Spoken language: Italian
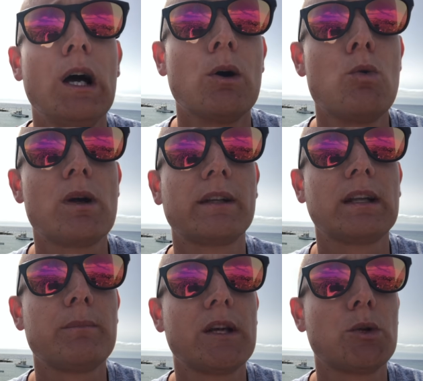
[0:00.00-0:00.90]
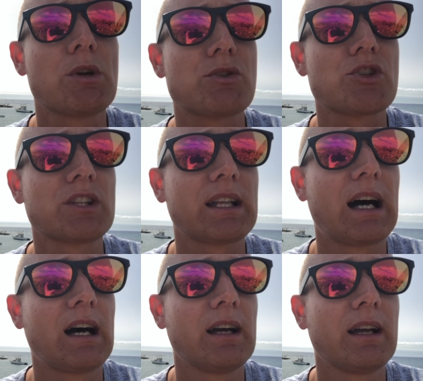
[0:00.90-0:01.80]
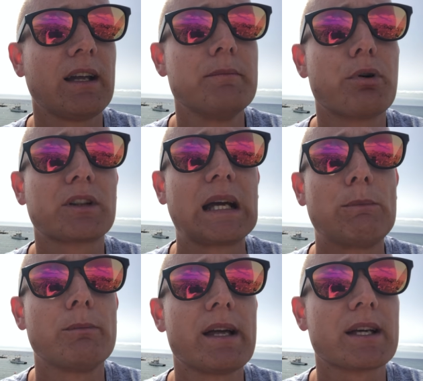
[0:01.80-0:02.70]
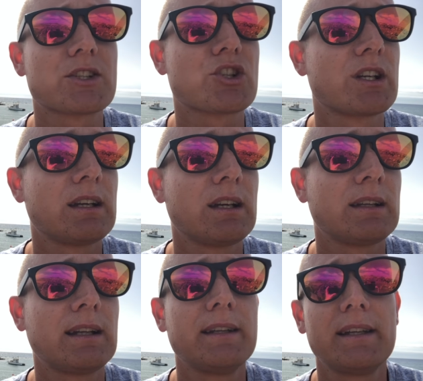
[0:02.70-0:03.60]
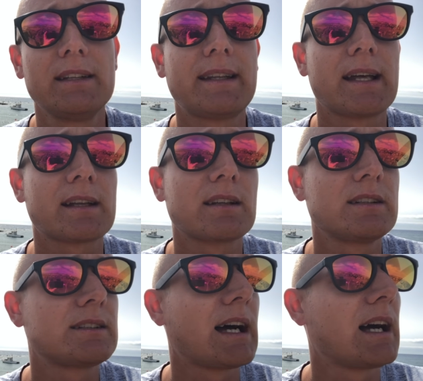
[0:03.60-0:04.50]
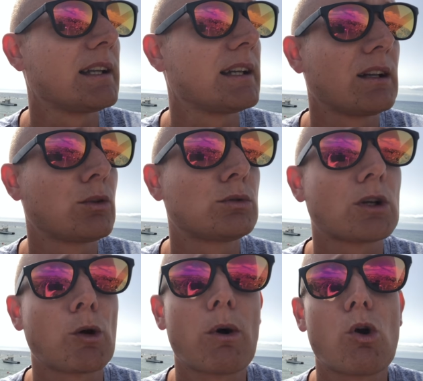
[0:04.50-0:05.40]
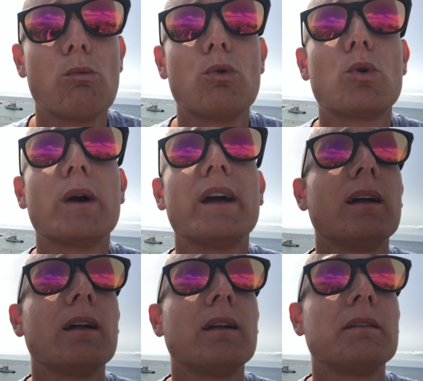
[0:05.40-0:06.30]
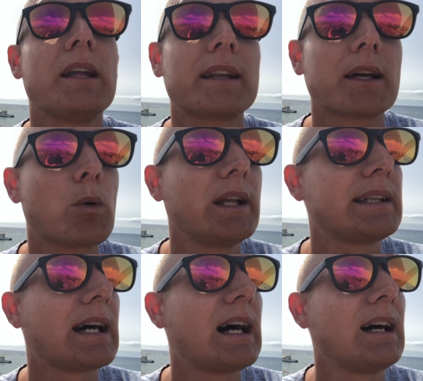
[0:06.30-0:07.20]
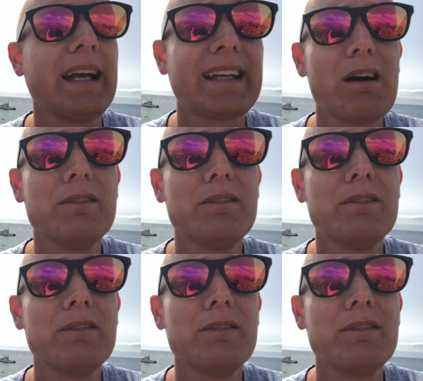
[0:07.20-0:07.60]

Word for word: una delle mie due società eh, importiamo merce eh, dall'Inghilterra, dall'Italia, tutta roba comunque eh, di alta qualità ed è,